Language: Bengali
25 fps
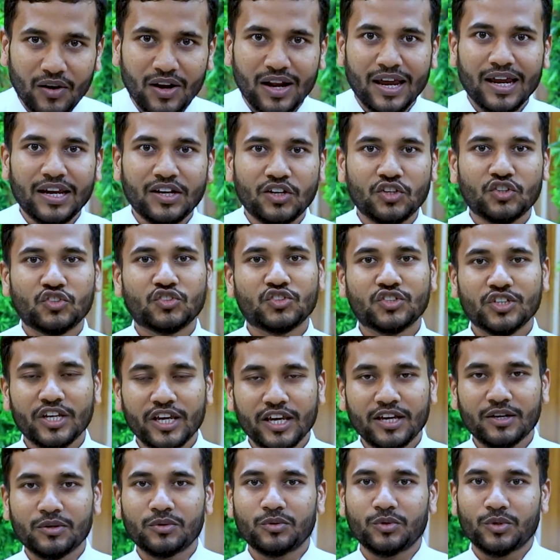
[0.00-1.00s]
অনলাইনে
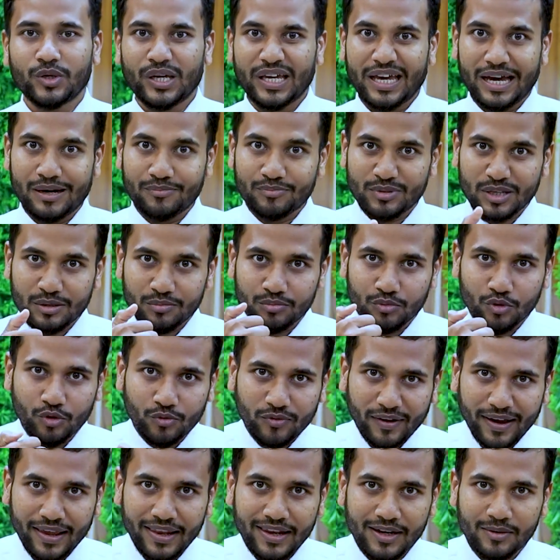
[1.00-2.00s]
চেক করে আপনার
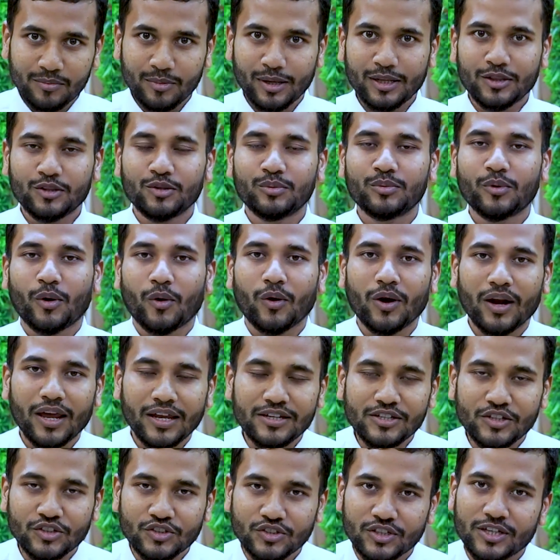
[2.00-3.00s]
মোবাইলের মাধ্যমে
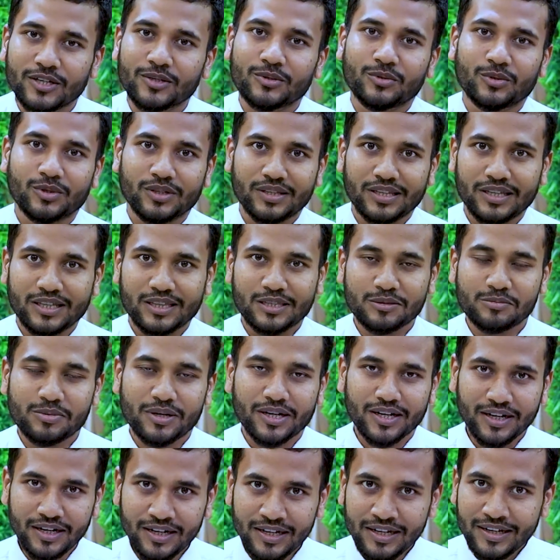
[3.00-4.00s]
অনলাইনে চেক করে দেখতে
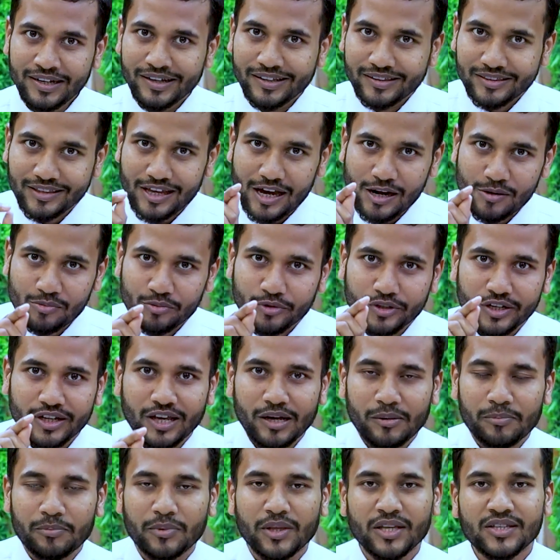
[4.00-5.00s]
পারেন তারপরে
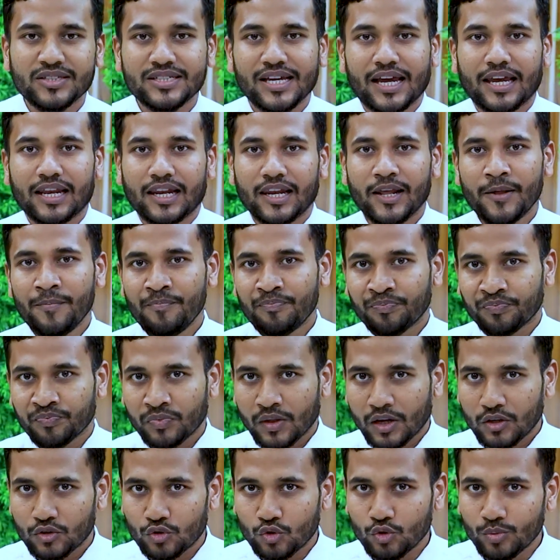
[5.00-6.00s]
আপনি চাইলে
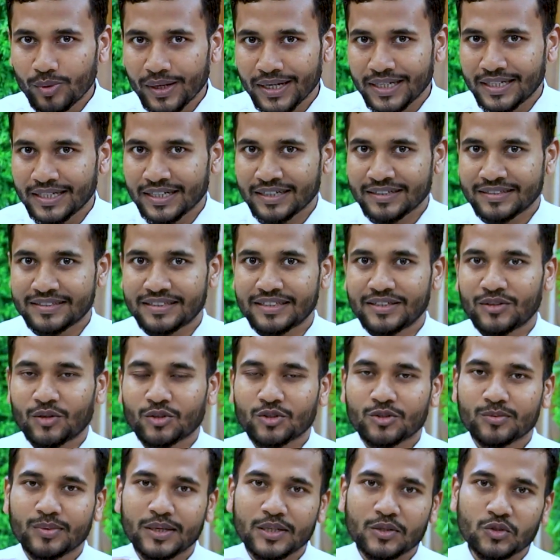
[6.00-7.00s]
দুবাই ট্যাক্সি
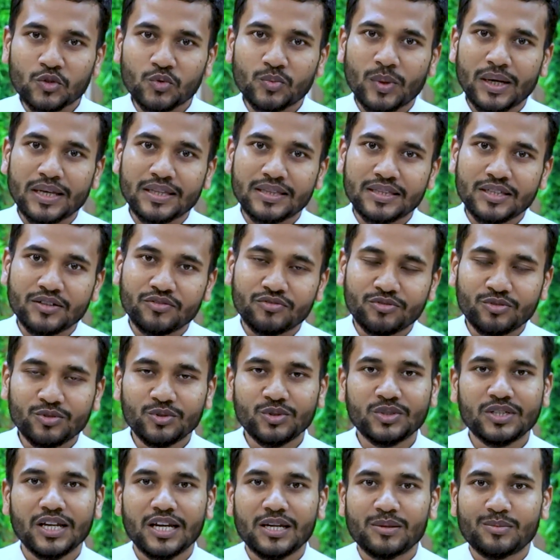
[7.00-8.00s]
অথবা দুবাইতে
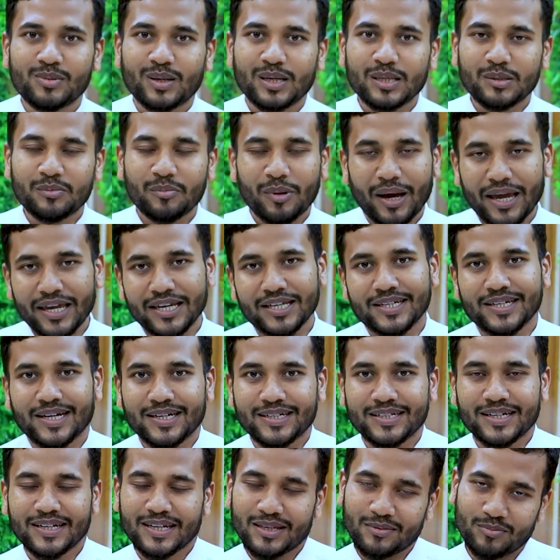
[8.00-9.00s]
ফুড ডেলিভারি বাইক
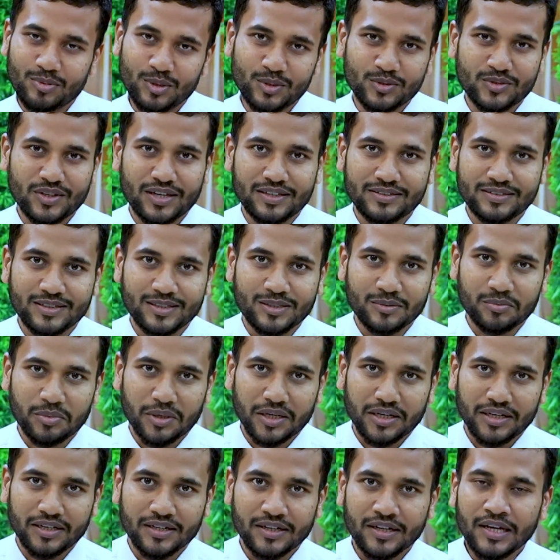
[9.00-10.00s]
রাইডার এই ভিসায় যেতে
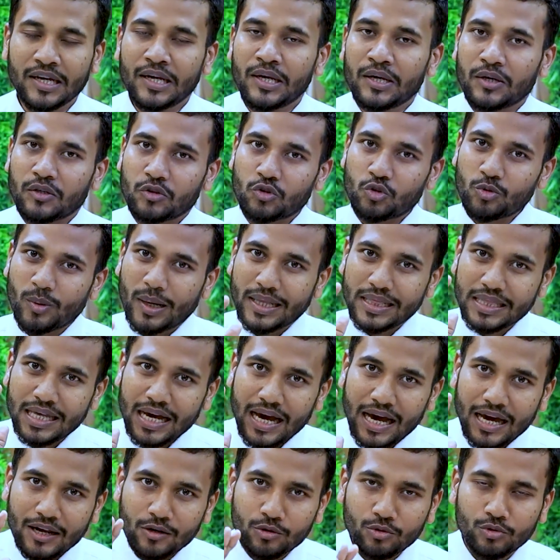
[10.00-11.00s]
পারেন
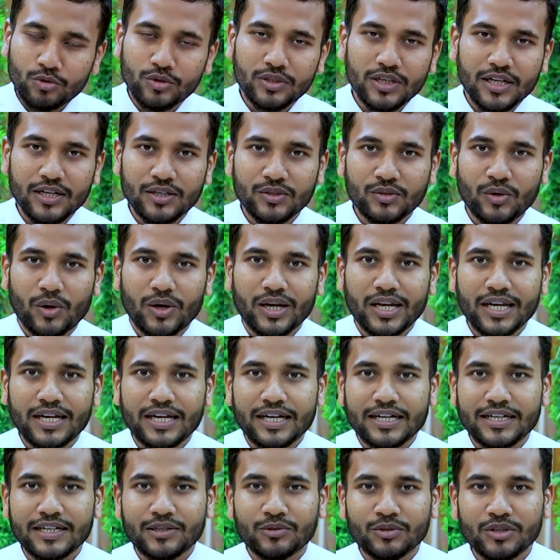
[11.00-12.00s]
দুবাইতে আরও অন্যান্য অনেক
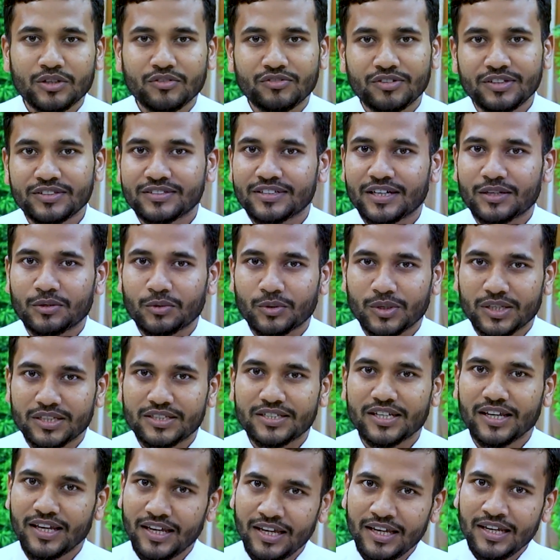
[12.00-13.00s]
ক্যাটাগরির ভিসা
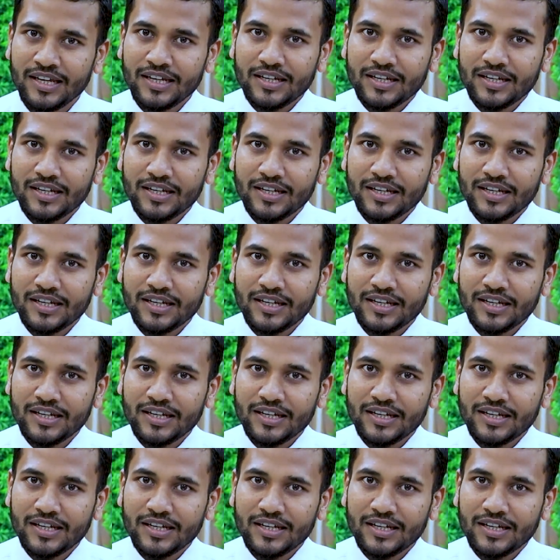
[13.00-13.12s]
রয়েছে